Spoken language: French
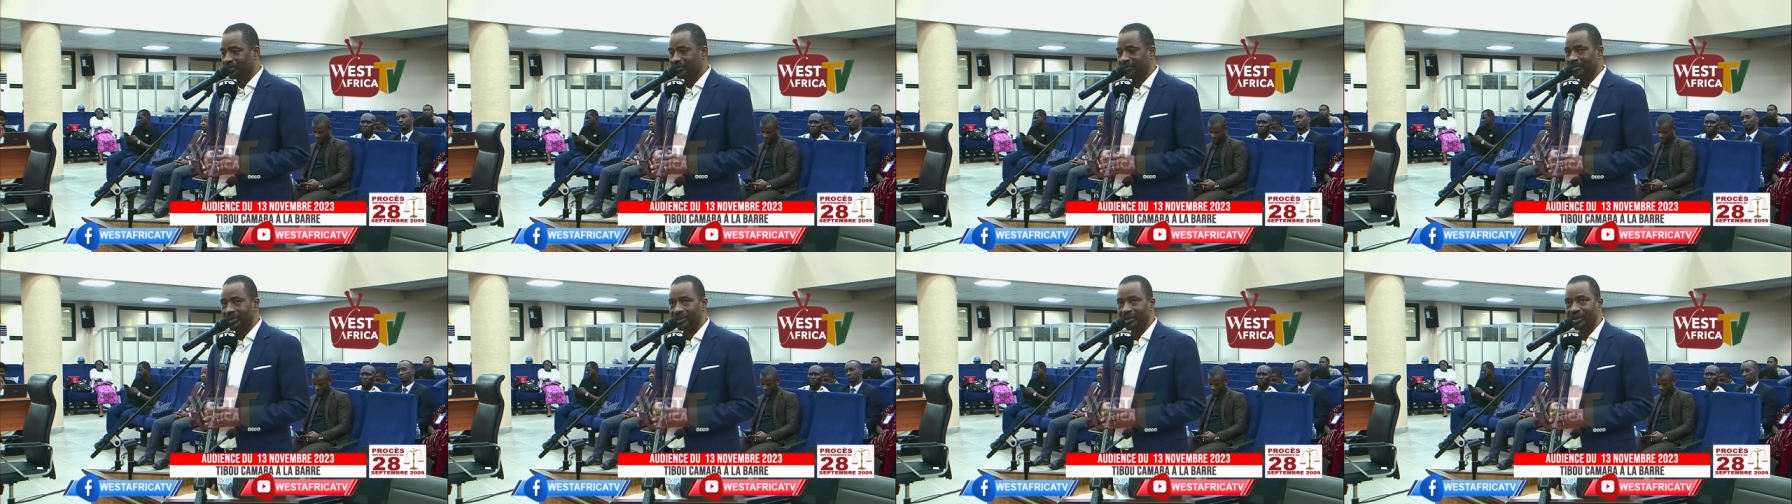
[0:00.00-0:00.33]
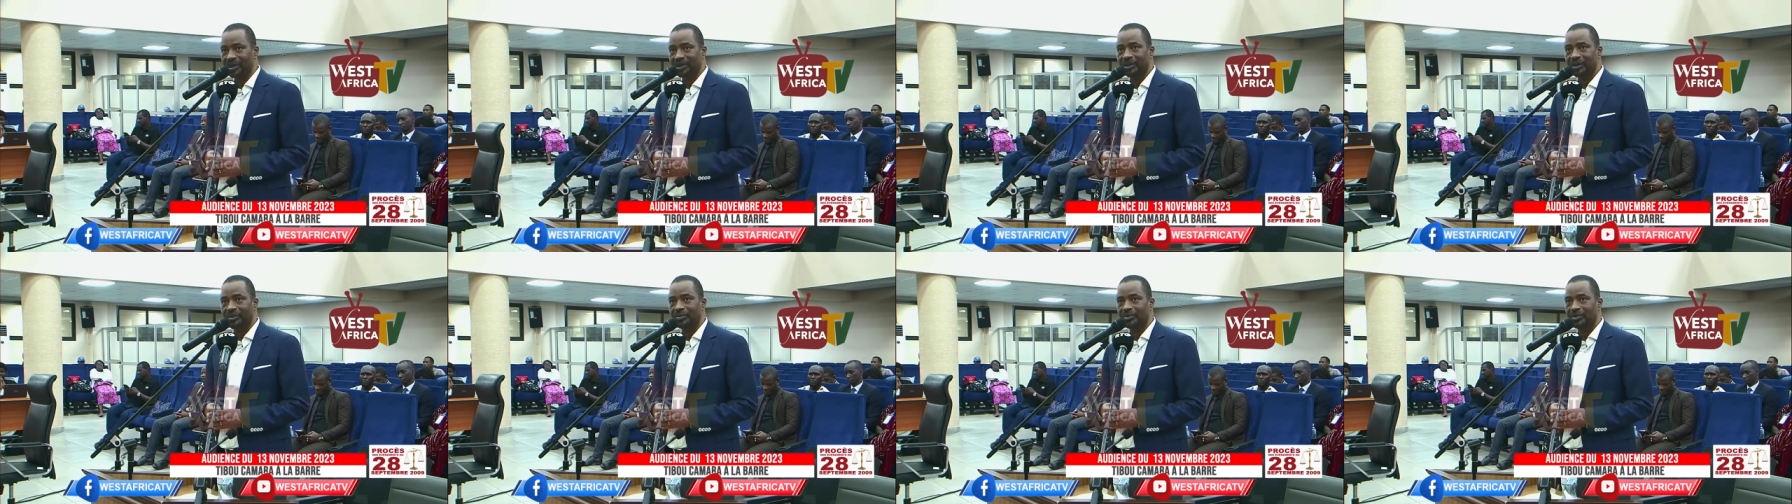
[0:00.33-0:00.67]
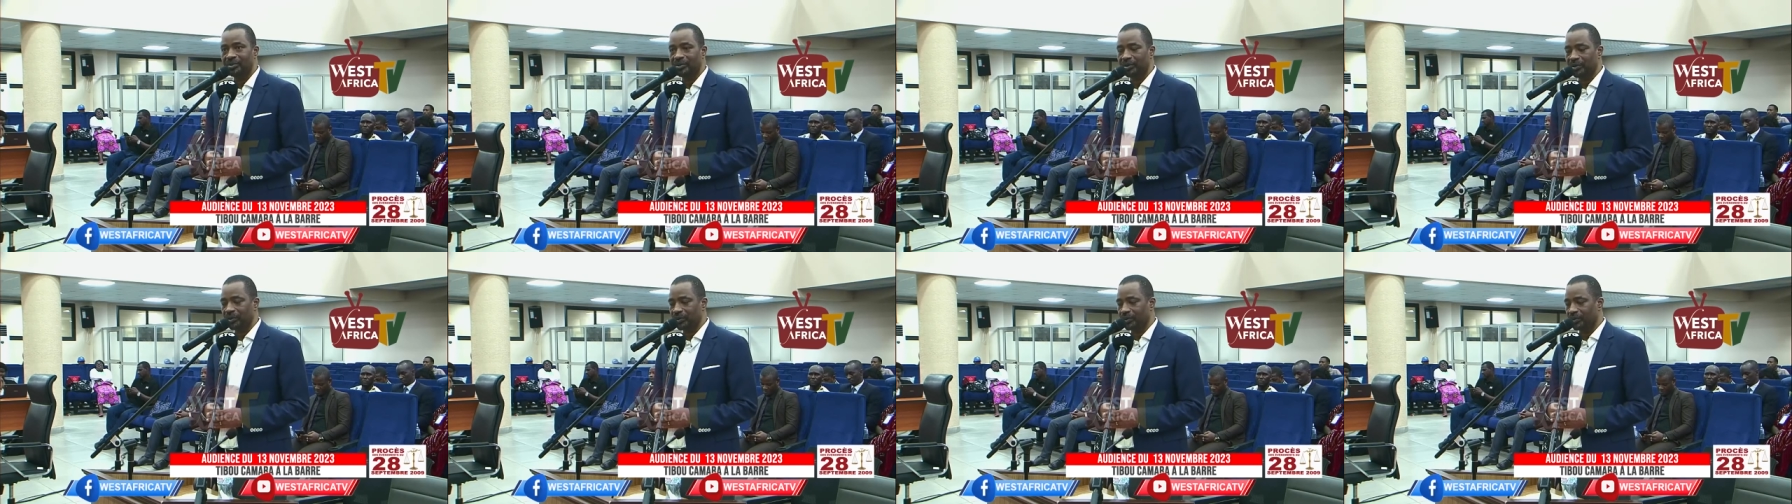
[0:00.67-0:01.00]
par
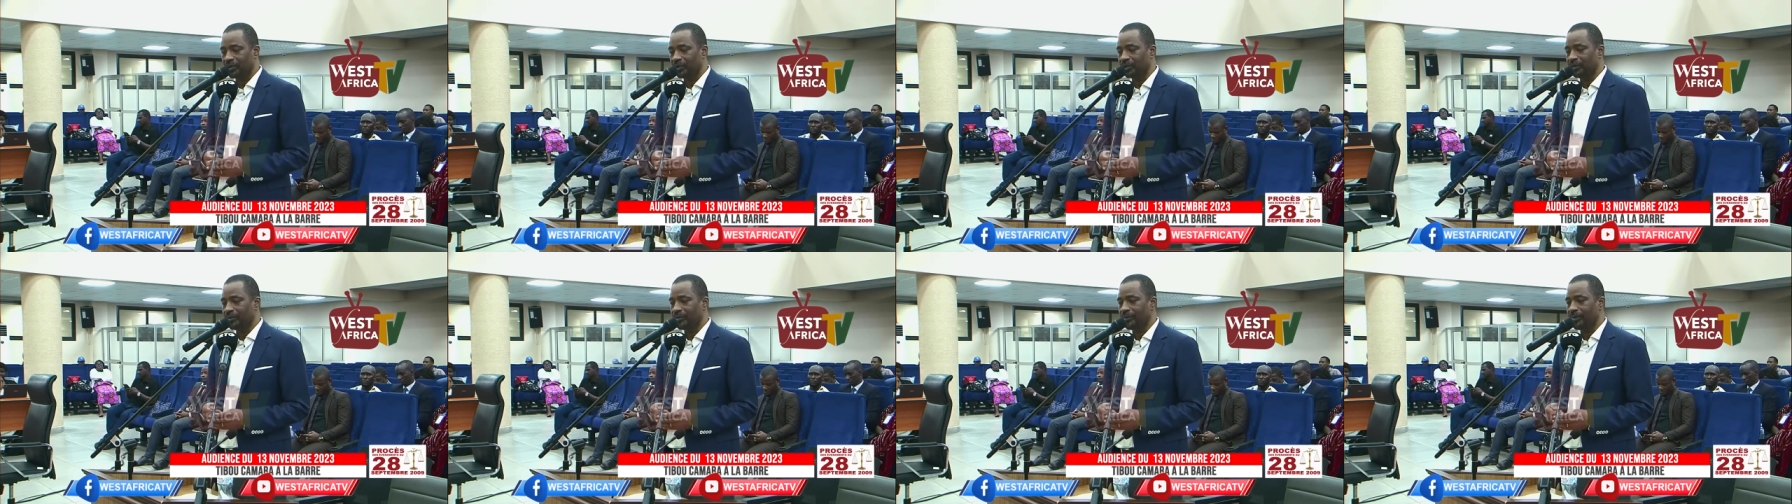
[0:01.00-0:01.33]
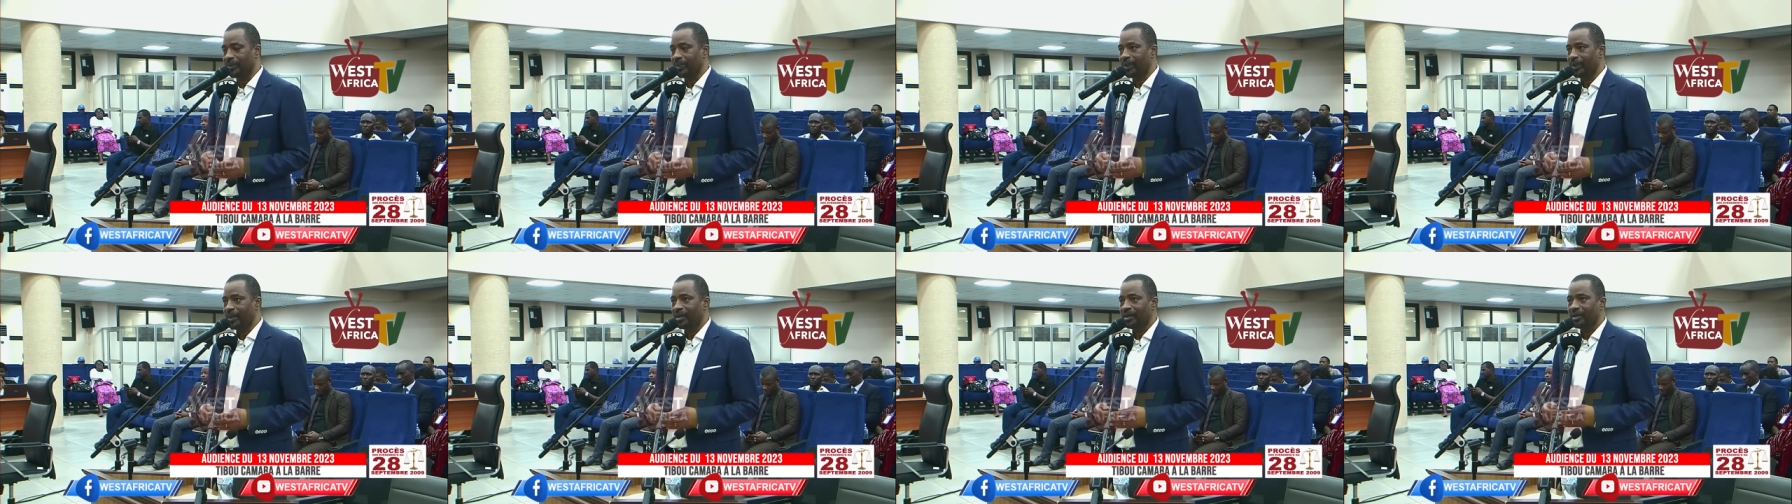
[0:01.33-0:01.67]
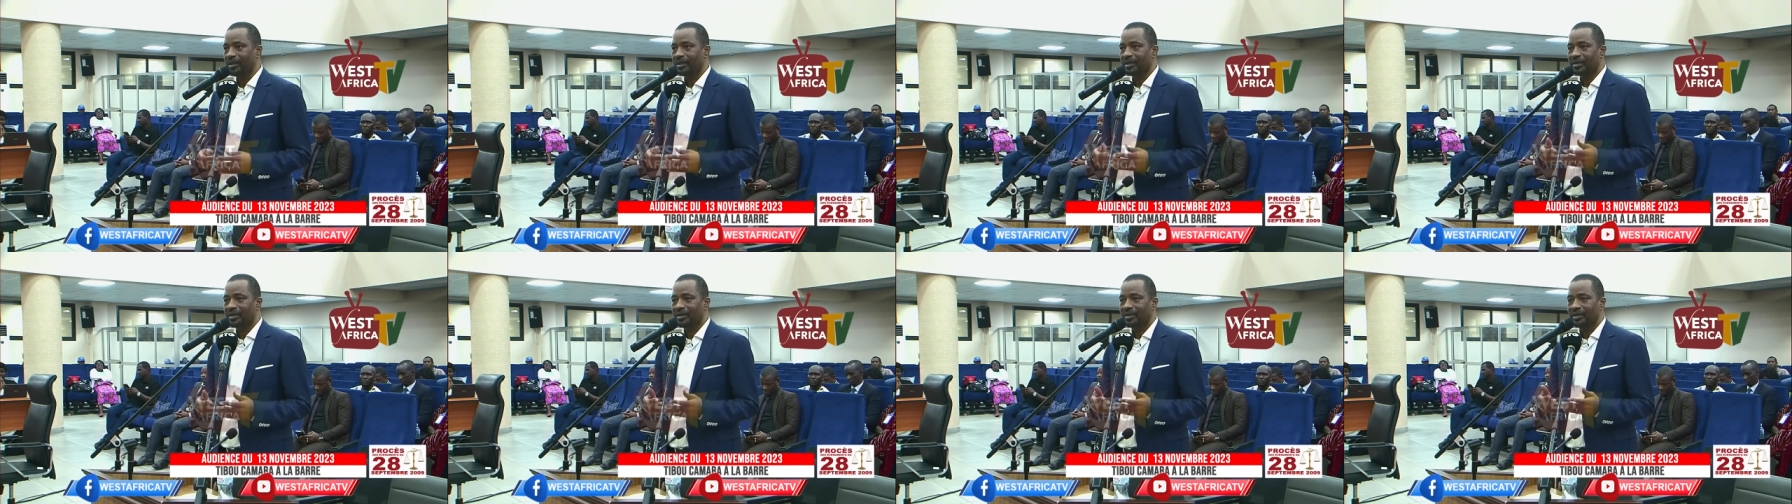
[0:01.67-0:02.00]
exemple, que
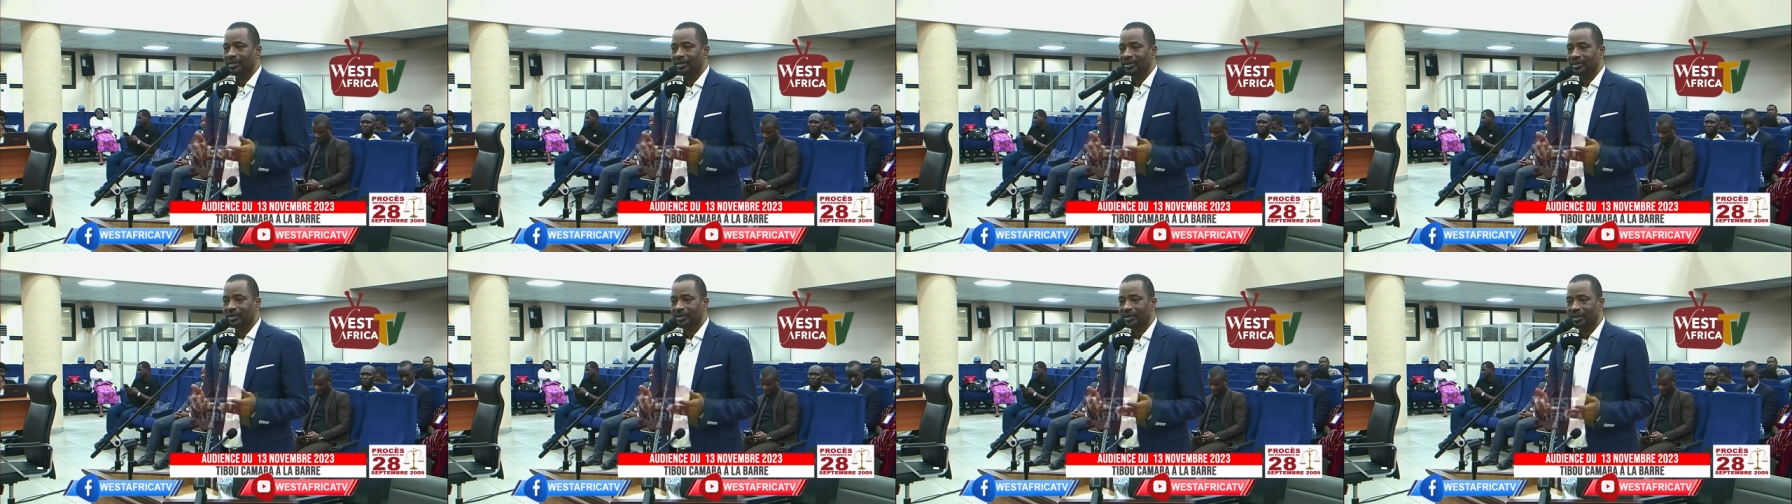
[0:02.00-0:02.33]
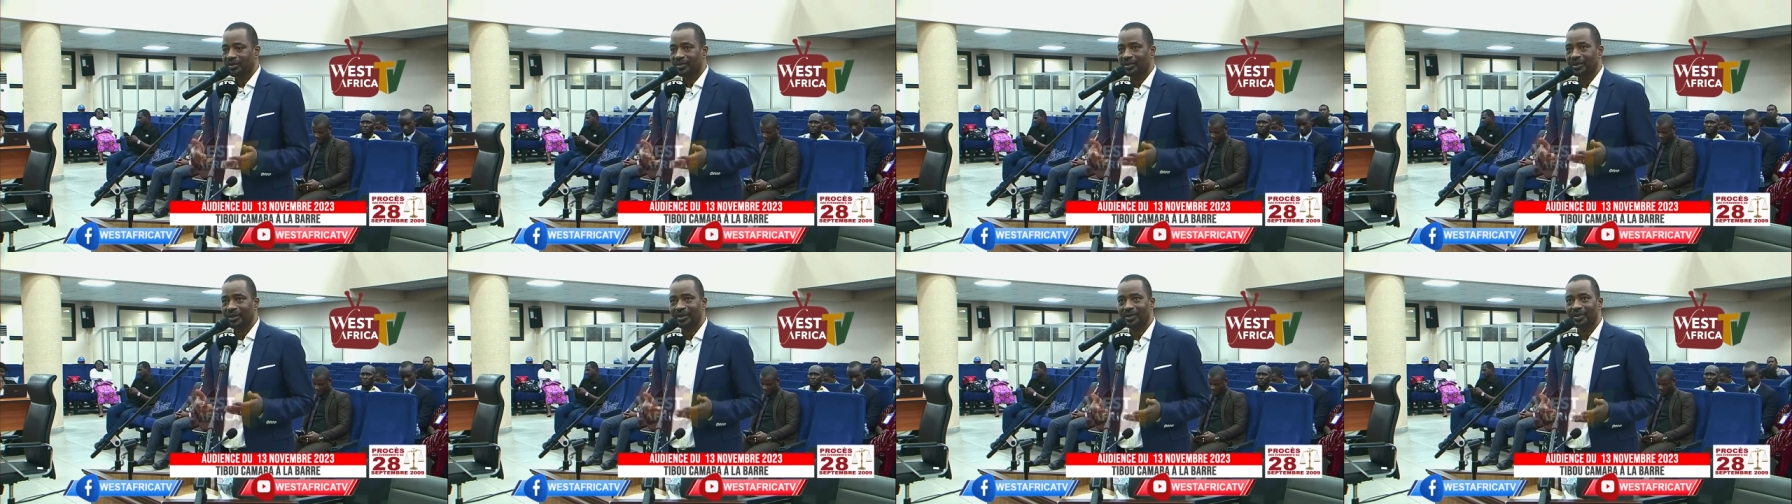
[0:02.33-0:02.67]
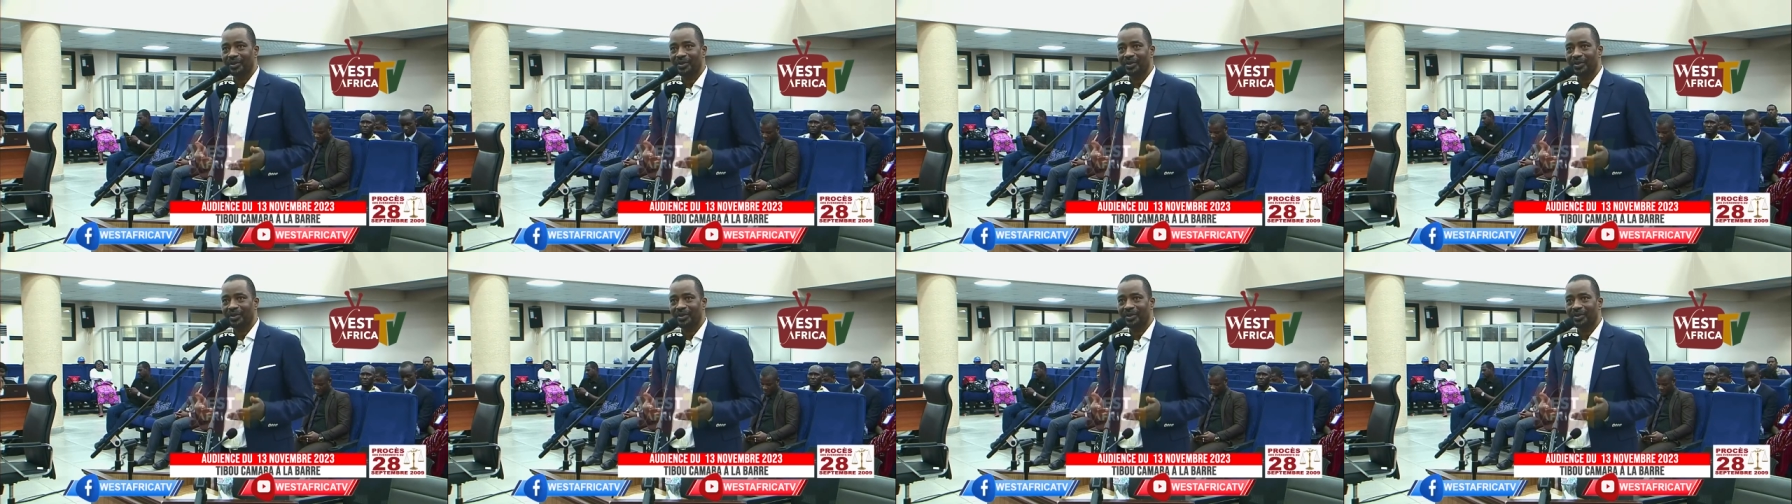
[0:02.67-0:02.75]
j'avais